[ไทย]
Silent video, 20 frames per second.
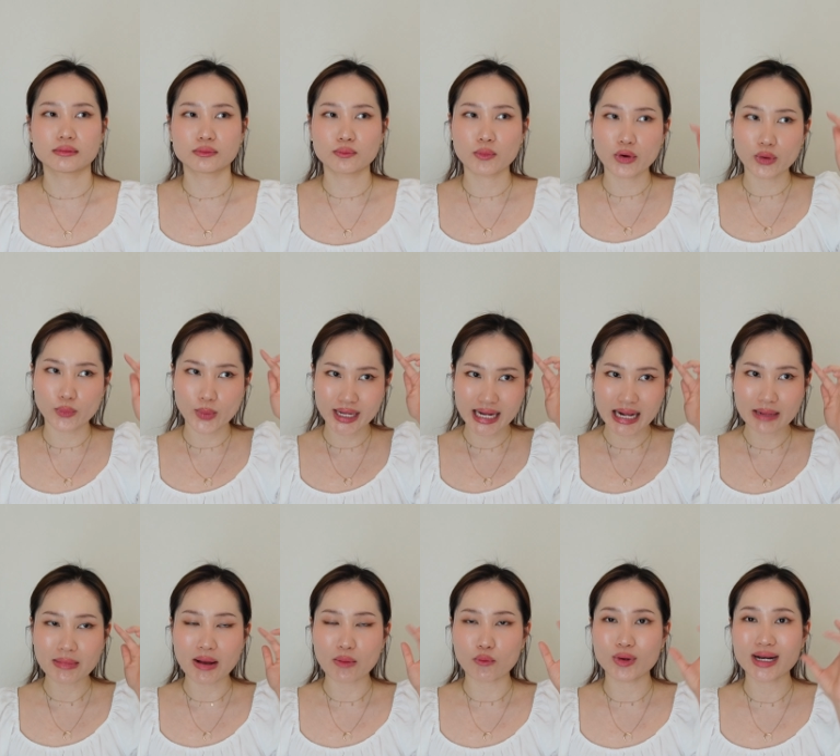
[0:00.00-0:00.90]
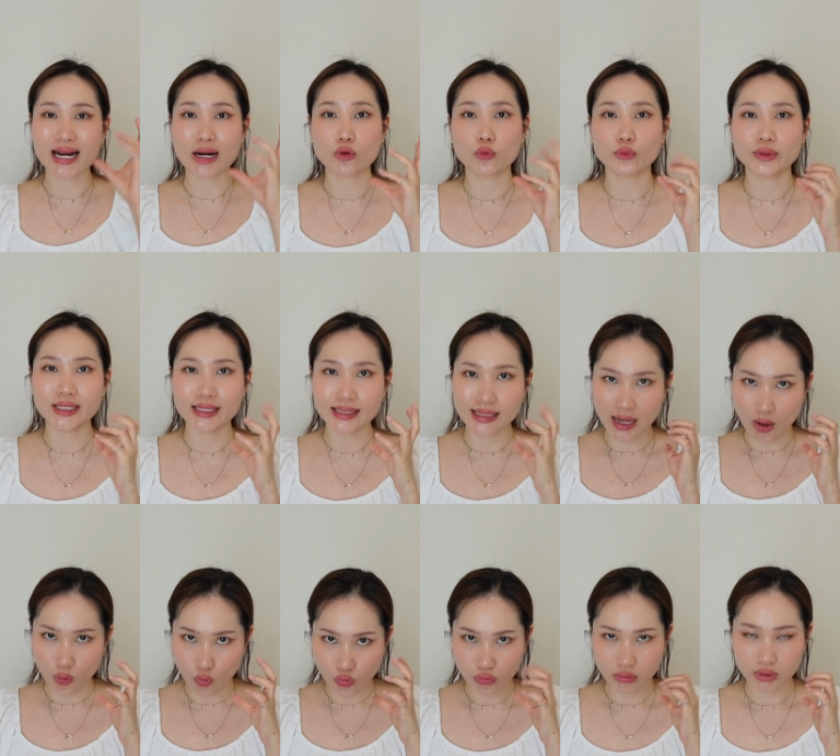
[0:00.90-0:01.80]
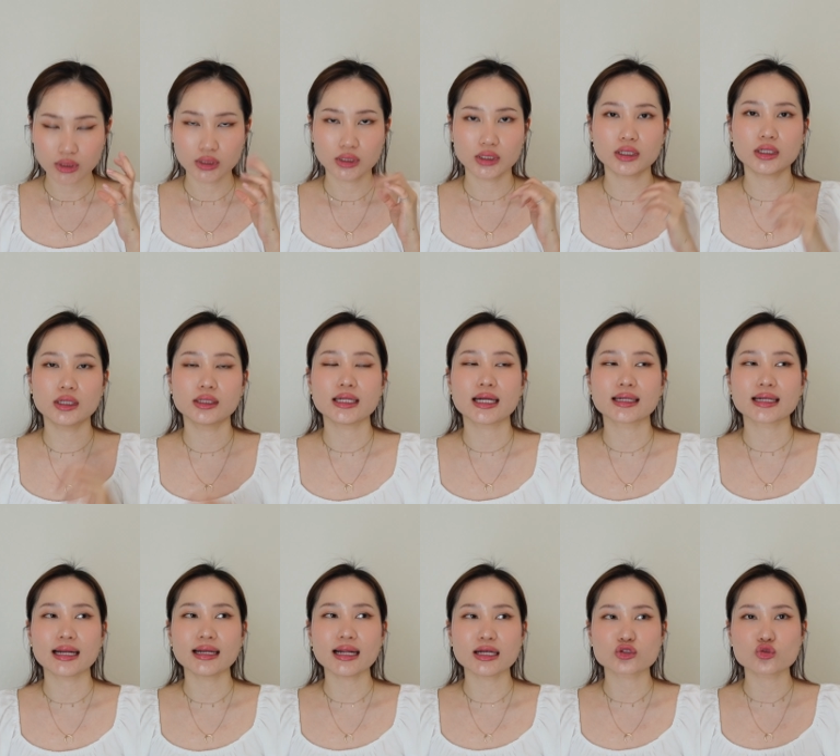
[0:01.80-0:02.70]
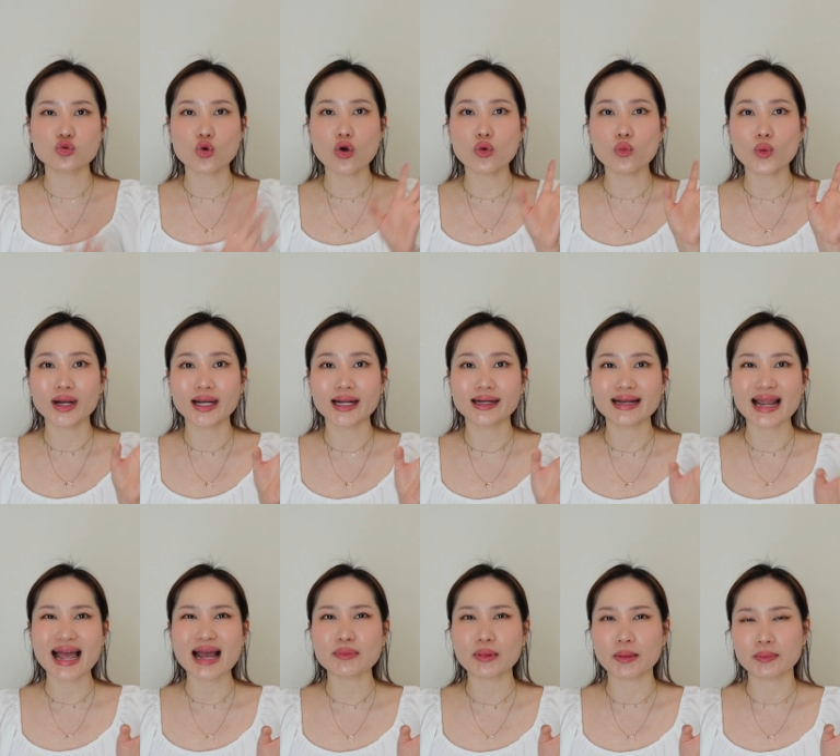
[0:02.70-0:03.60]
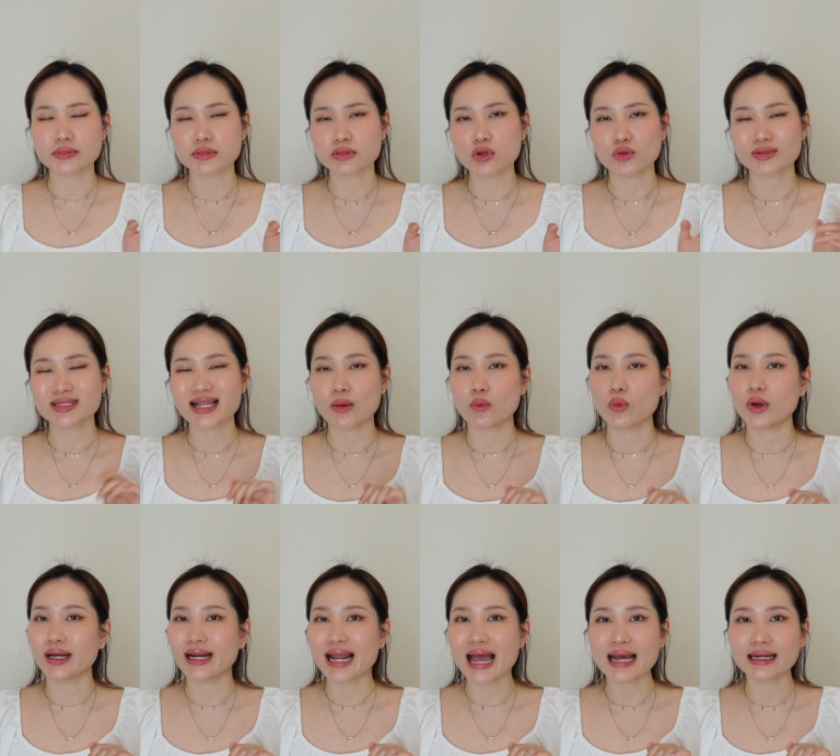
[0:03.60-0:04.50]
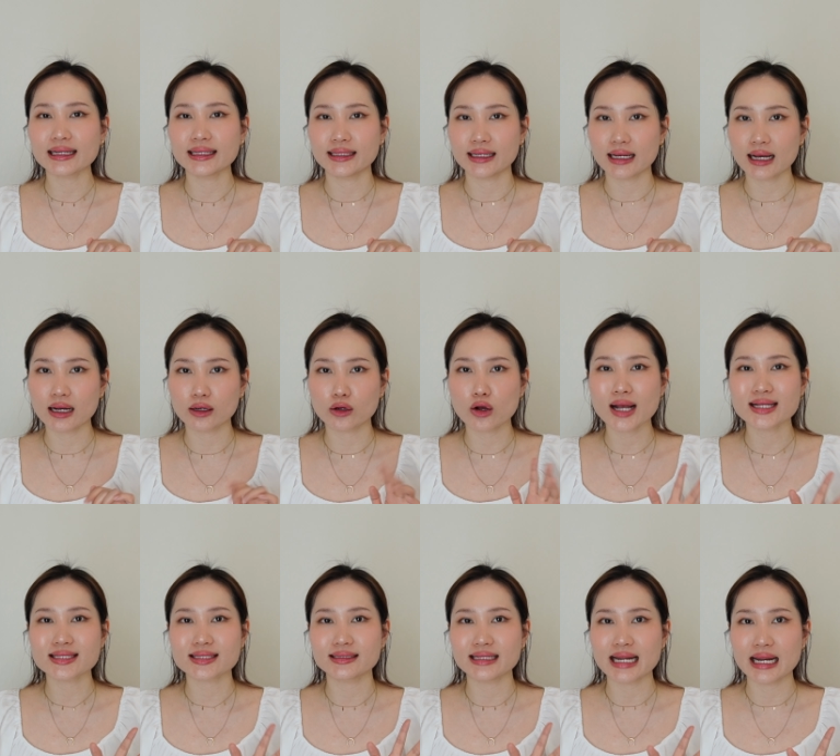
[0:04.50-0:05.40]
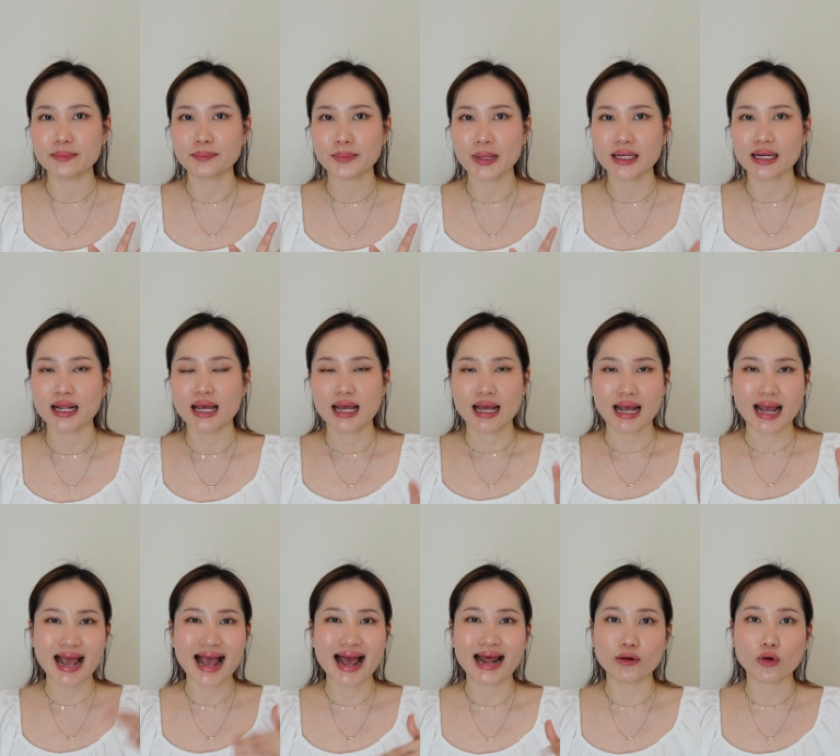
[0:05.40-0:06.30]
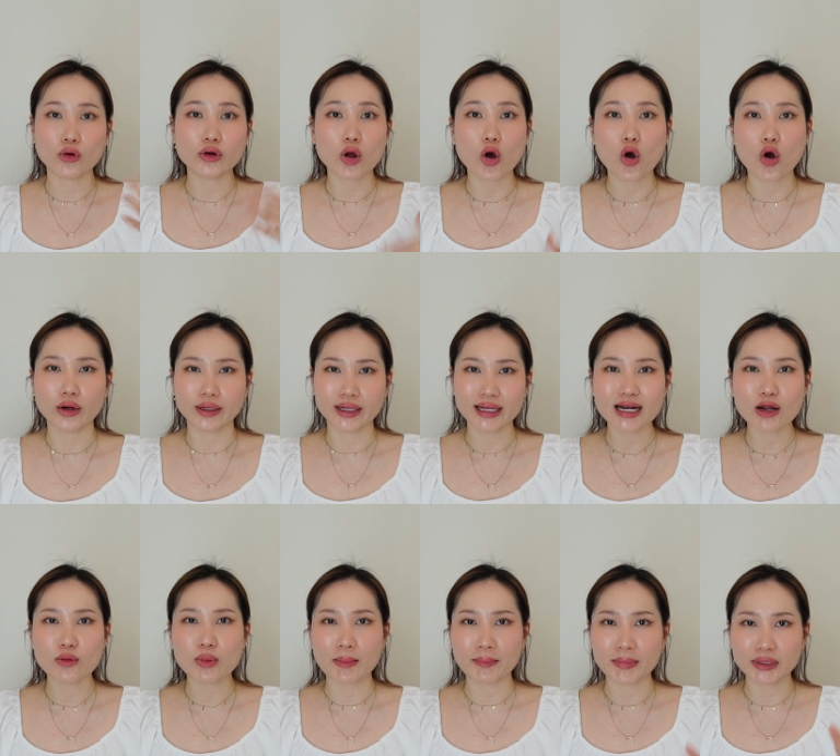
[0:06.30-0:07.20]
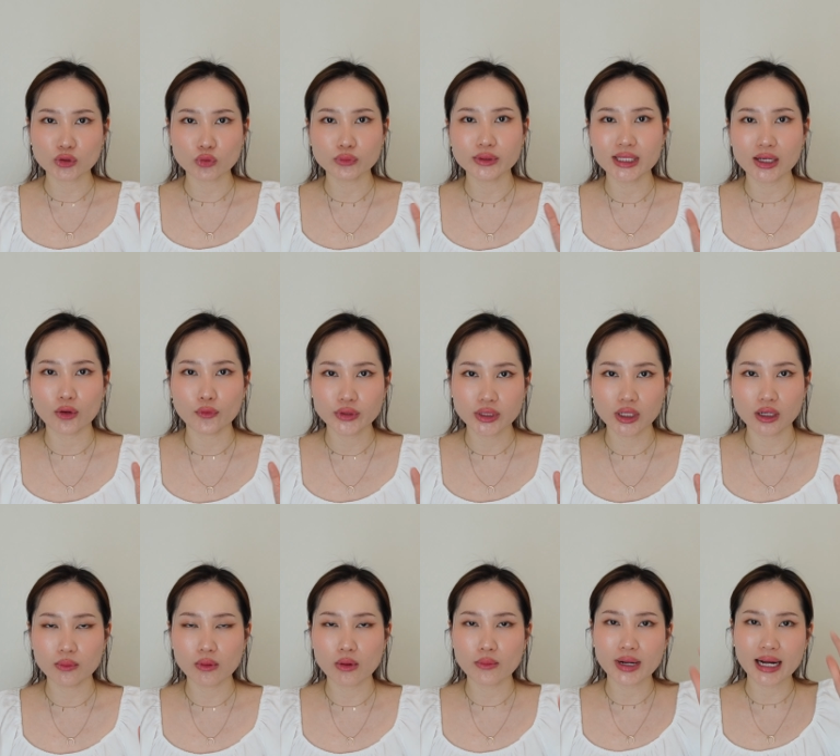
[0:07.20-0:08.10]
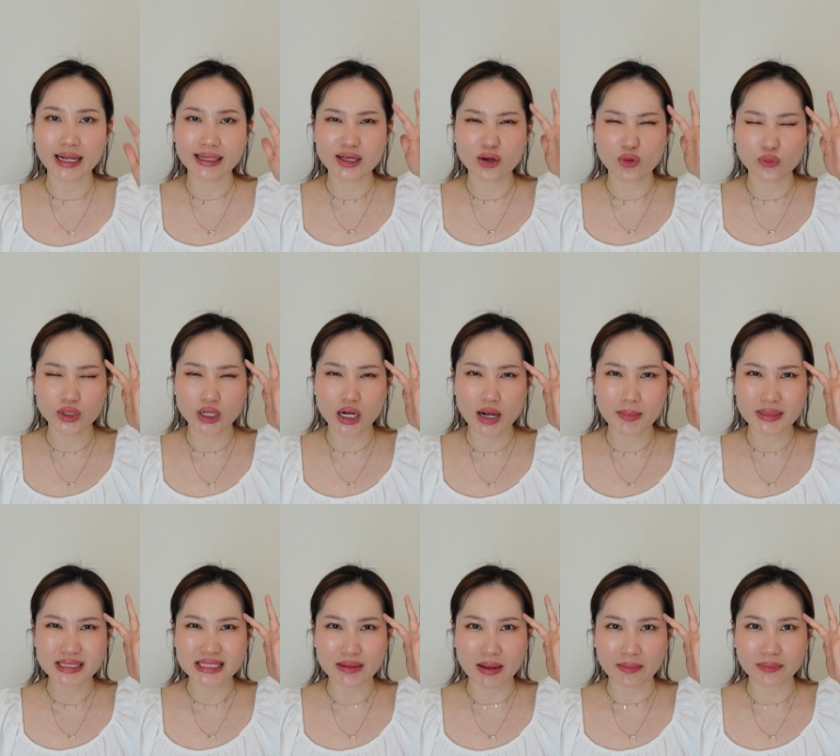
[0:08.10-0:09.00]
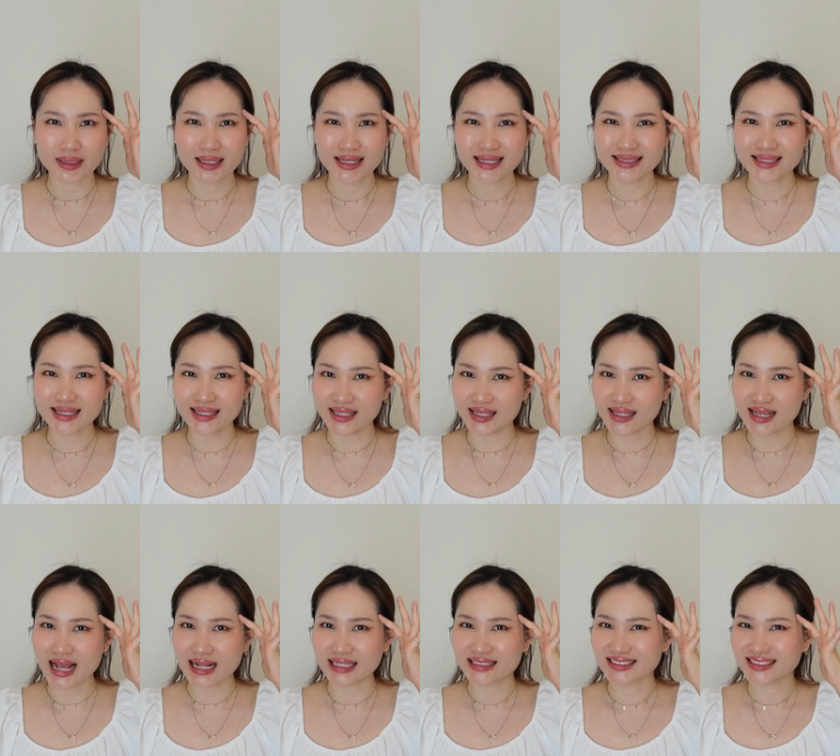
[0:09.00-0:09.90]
บริเวณขมับเวลาเราเขียวเออดังนั้นนะช่วงวันแรกๆแบบสองสามวันแรกเลยนะคะก็อาจจะเน้นเป็นอาหารอ่อนๆให้เราแบบไม่ต้องเคี้ยวเยอะเพราะเวลาเคี้ยวเยอะมันจะอย่างนี้อะ